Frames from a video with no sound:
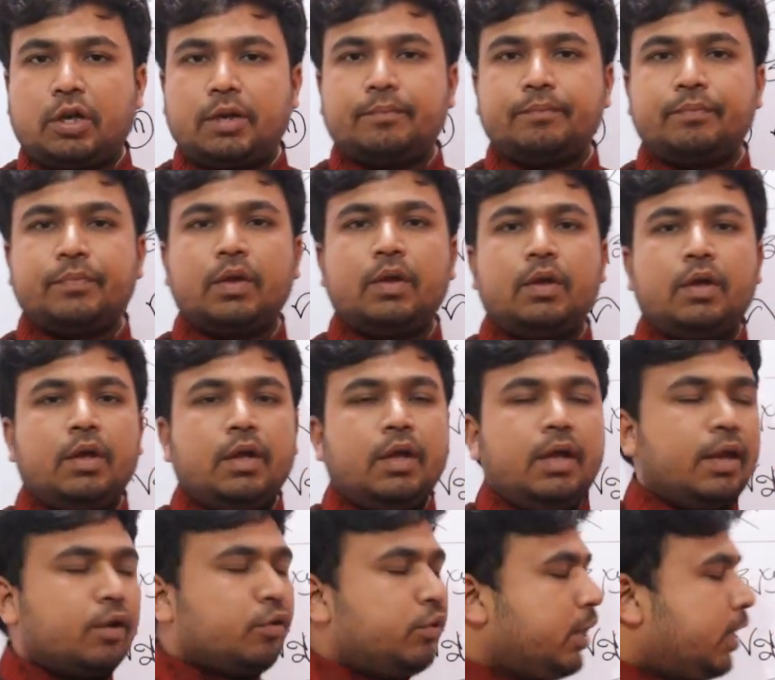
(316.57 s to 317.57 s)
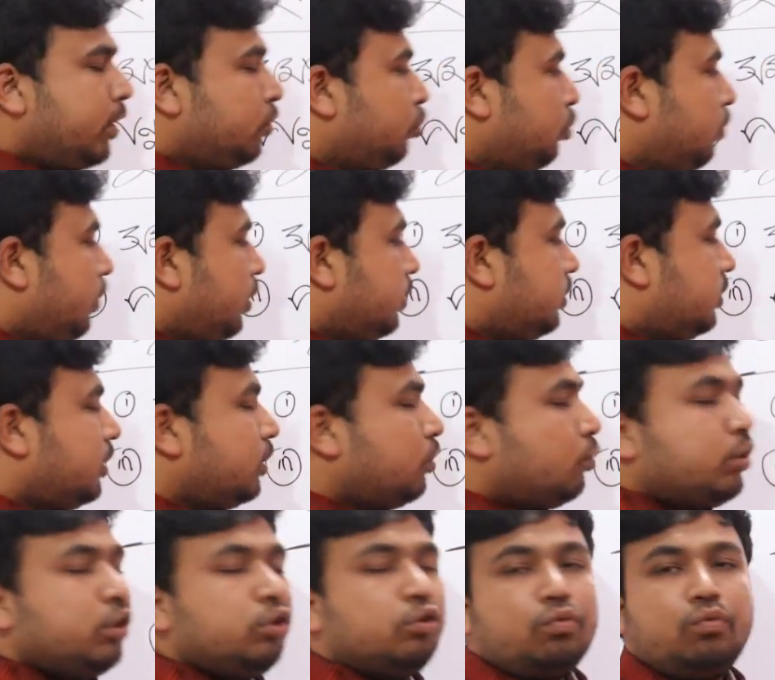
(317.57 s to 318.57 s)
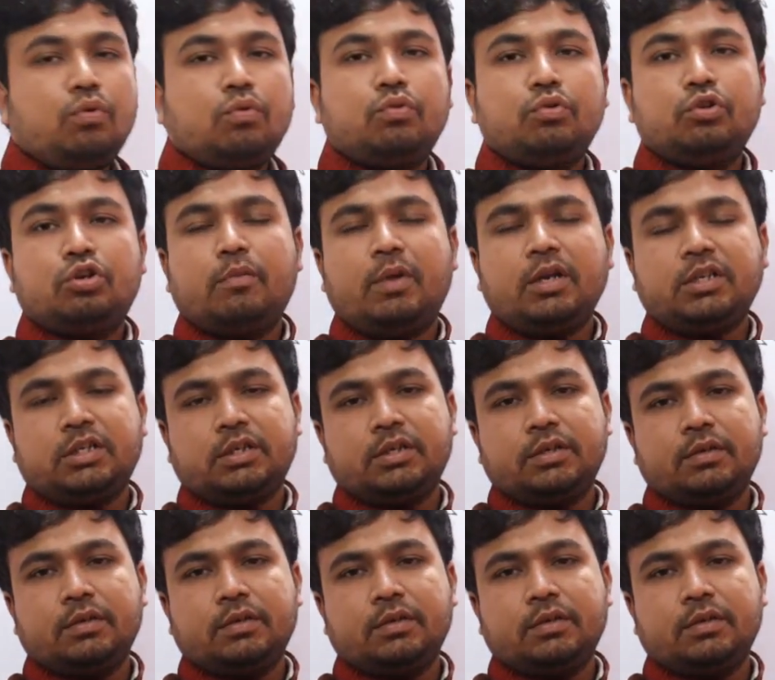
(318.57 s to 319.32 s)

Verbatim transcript: হয় এখন দেখেন যদি বলা হয় চিরকৃতজ্ঞ কোন সমাস